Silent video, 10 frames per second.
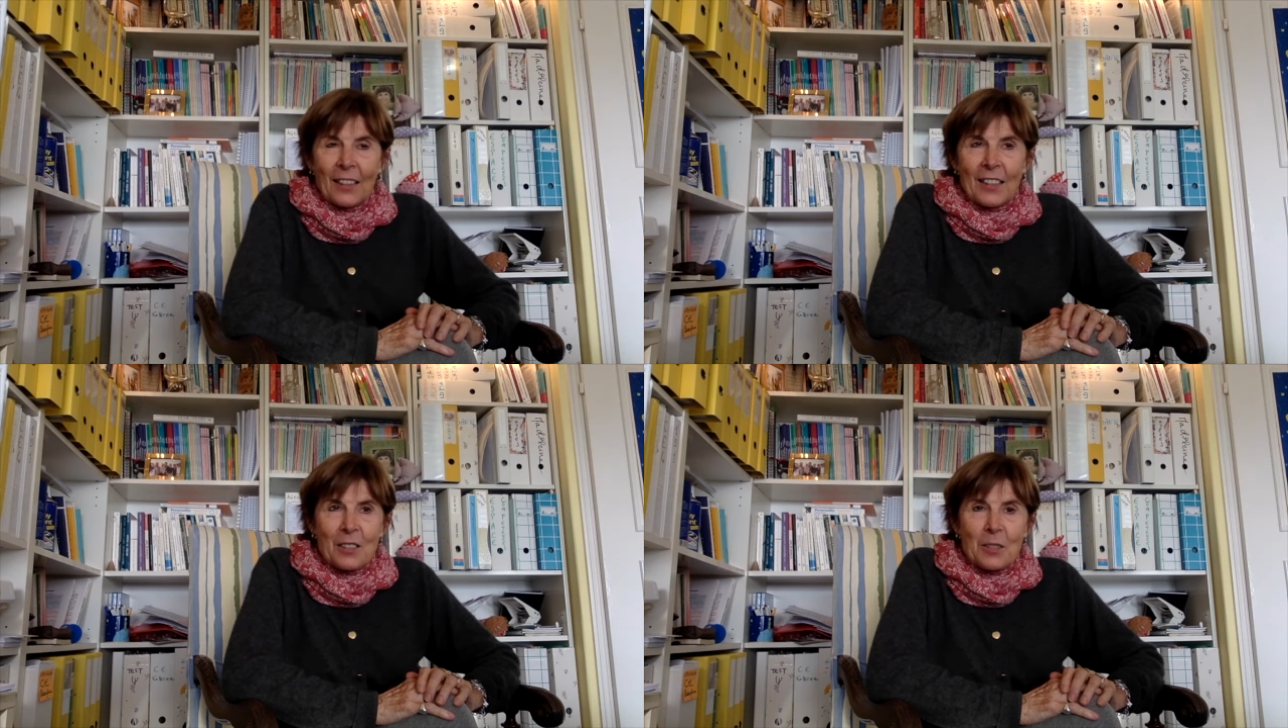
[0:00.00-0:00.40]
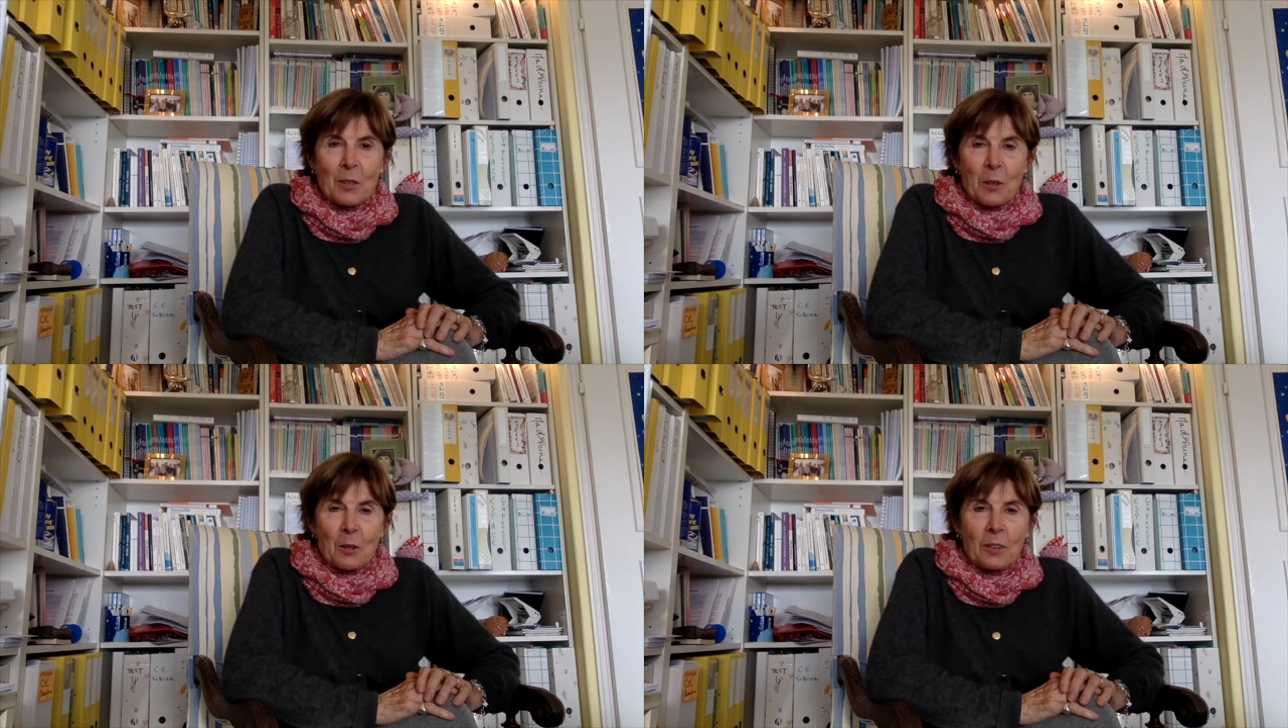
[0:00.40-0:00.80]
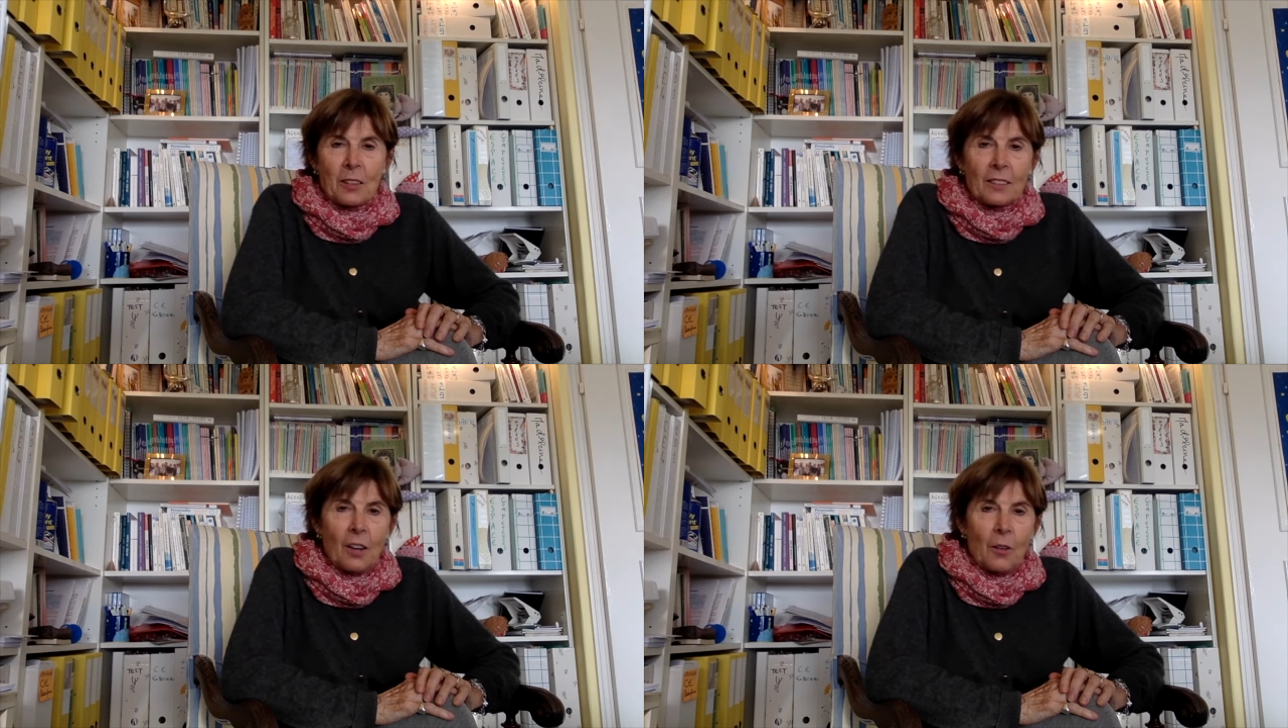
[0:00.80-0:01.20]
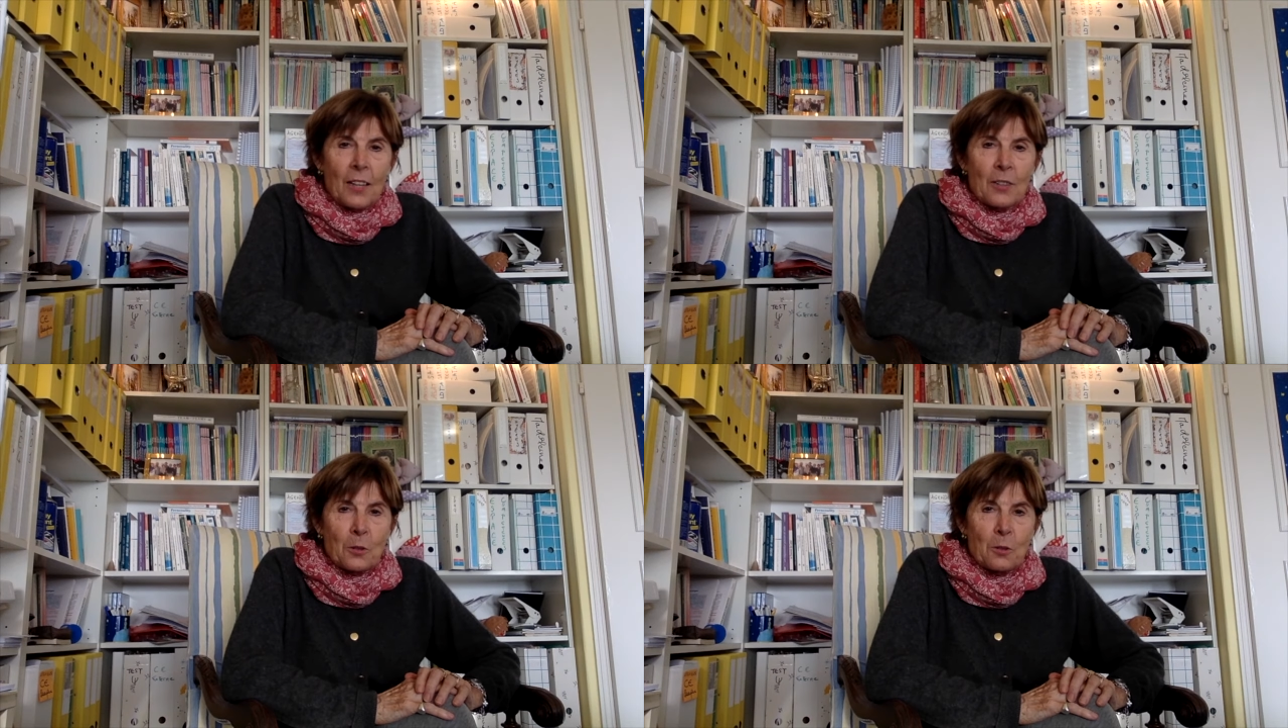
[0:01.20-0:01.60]
et je suis consultante en
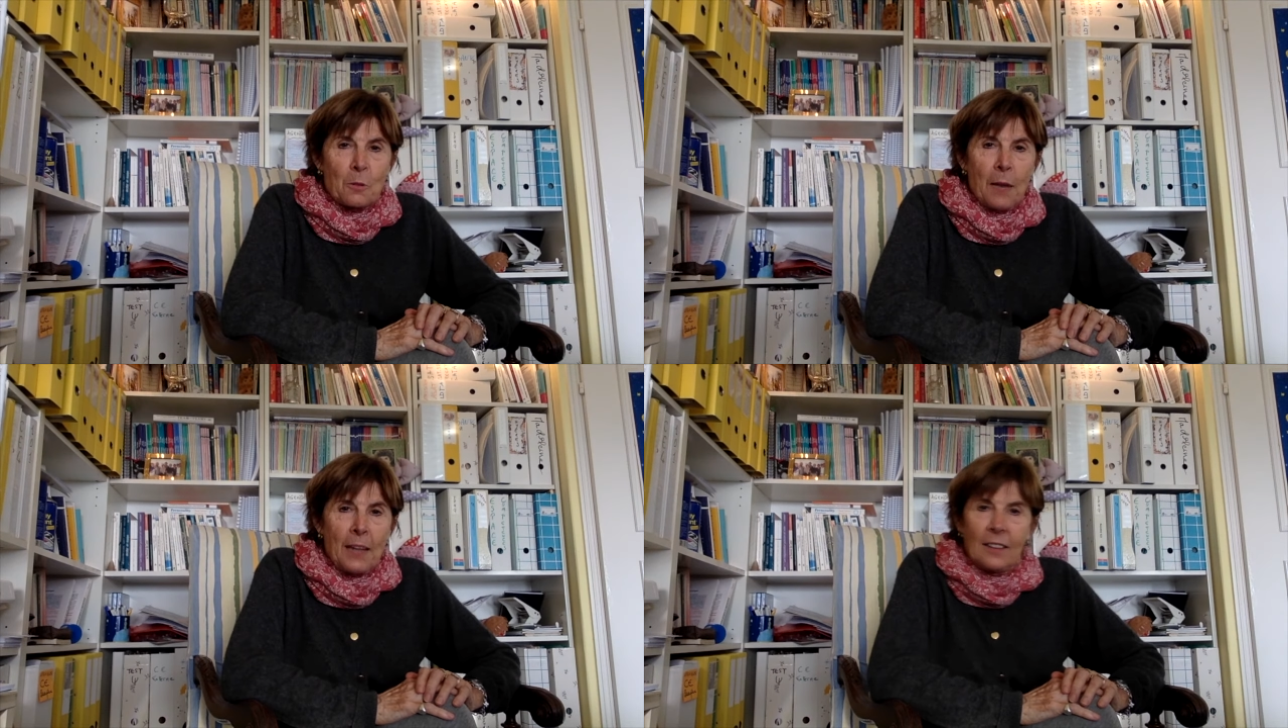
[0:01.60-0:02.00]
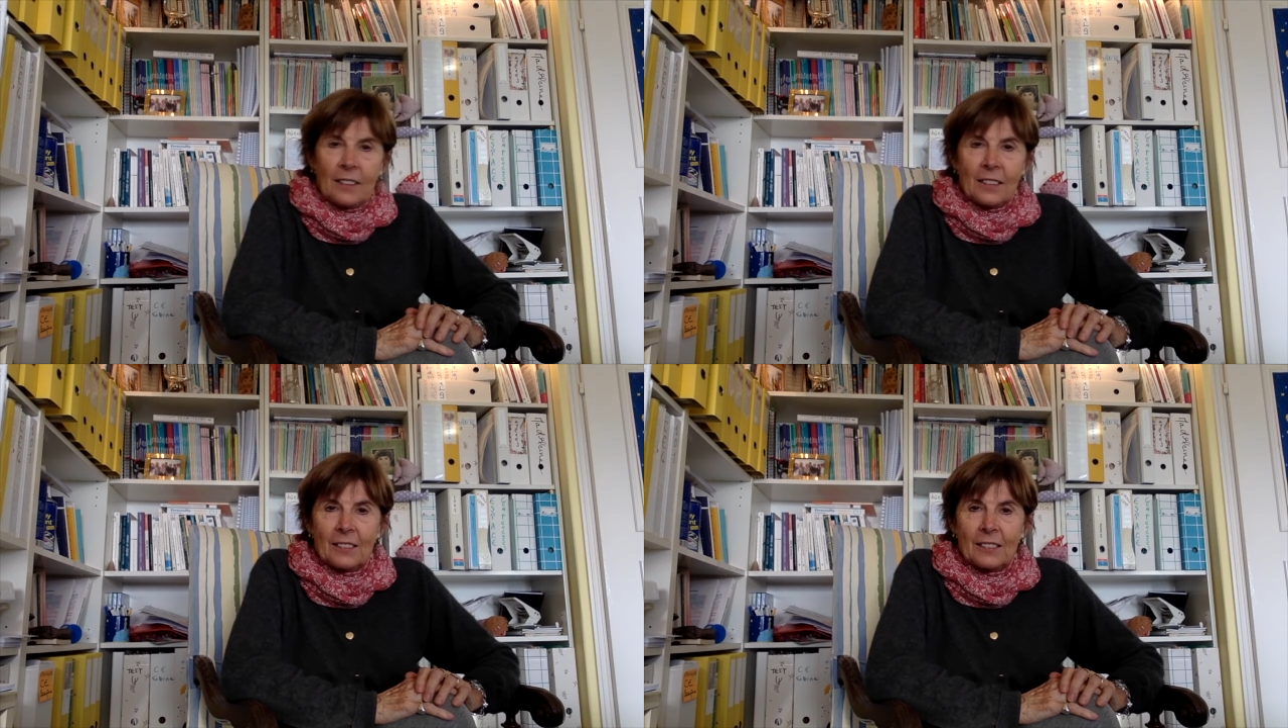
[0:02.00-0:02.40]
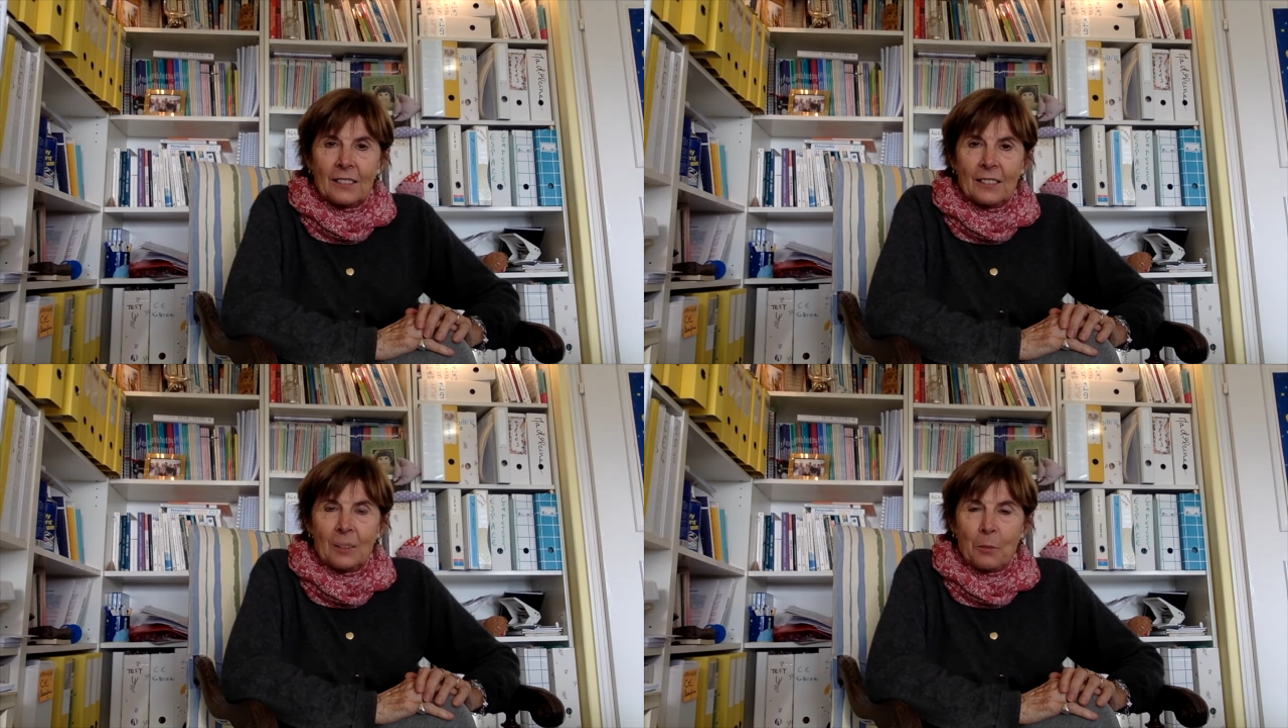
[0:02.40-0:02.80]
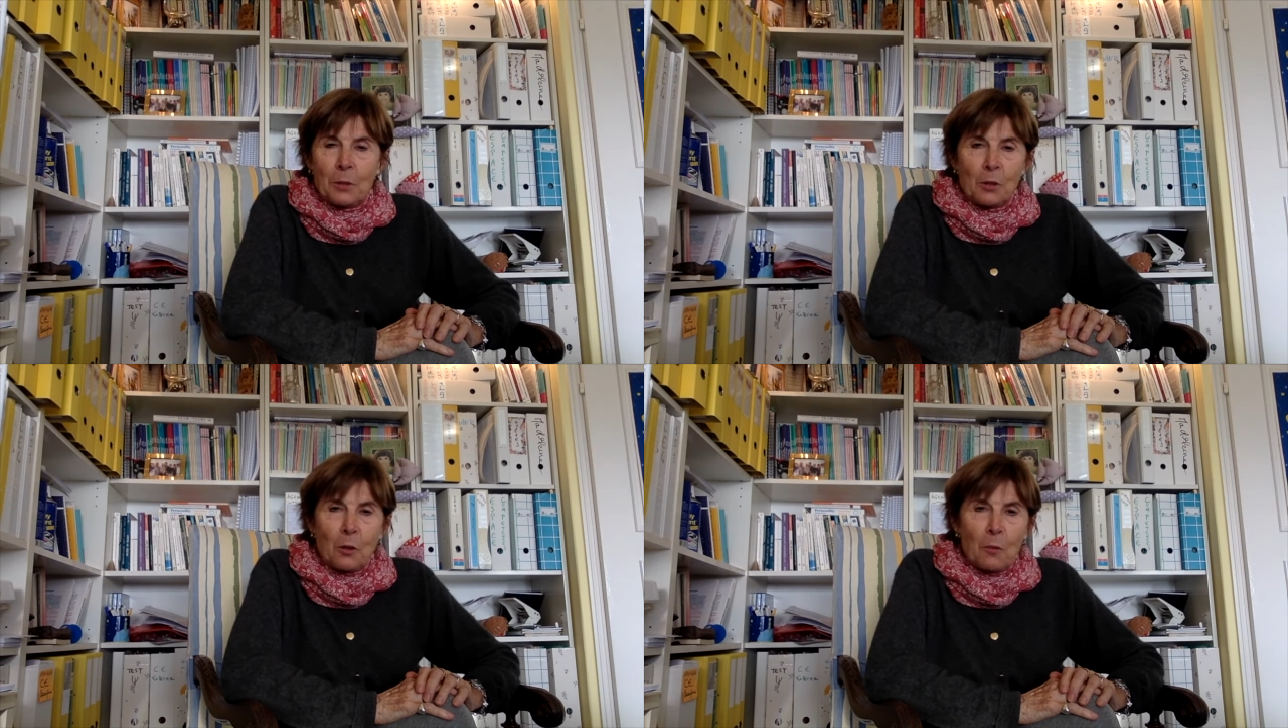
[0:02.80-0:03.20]
relations humaines euh,
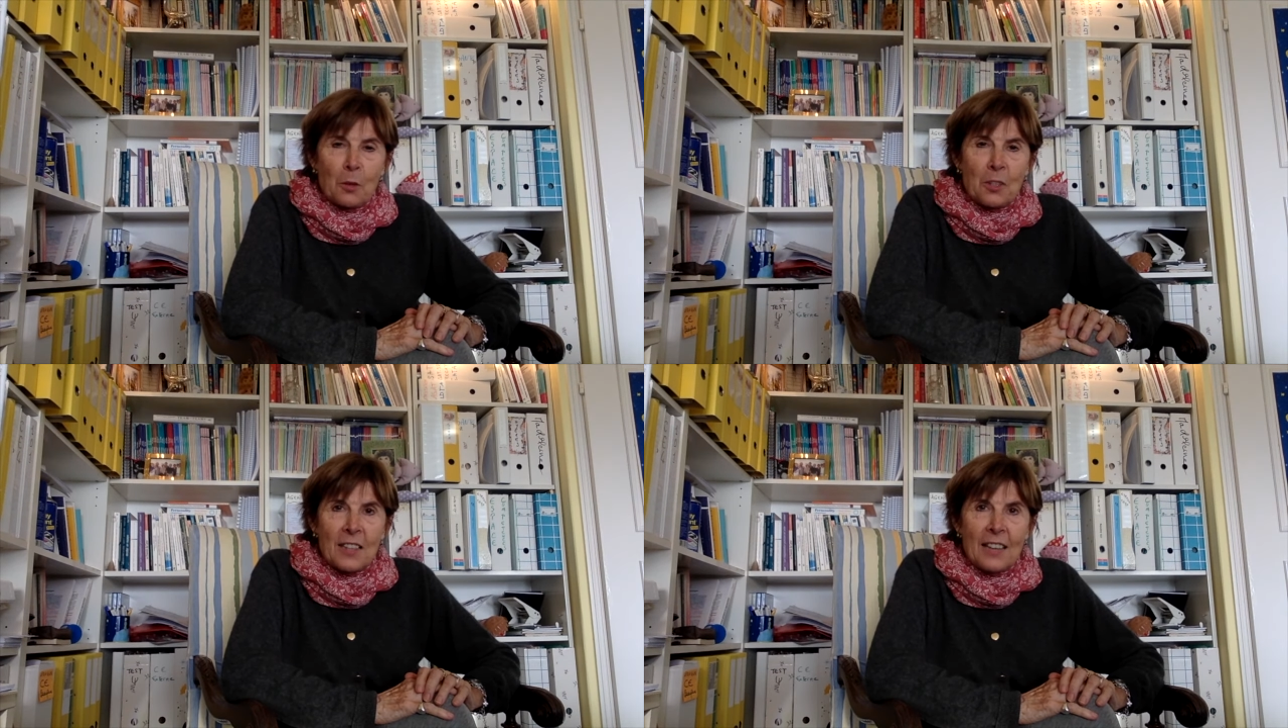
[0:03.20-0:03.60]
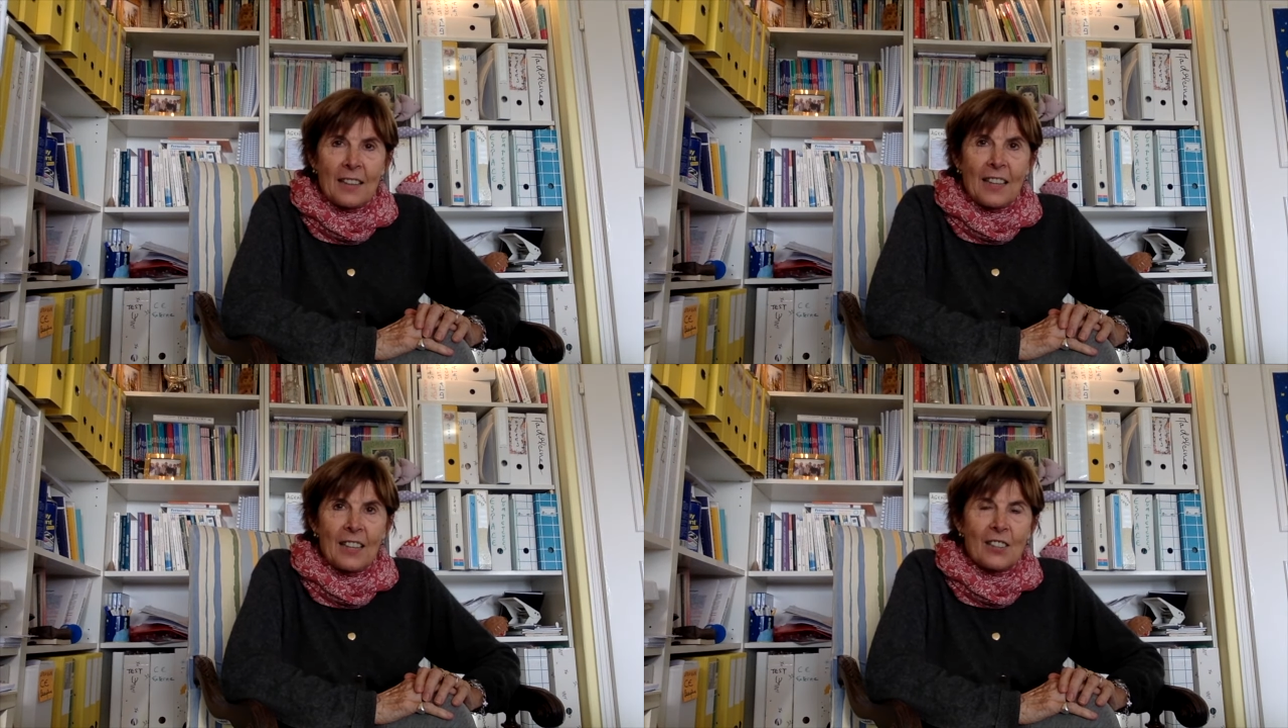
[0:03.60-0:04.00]
depuis de nombreuses années.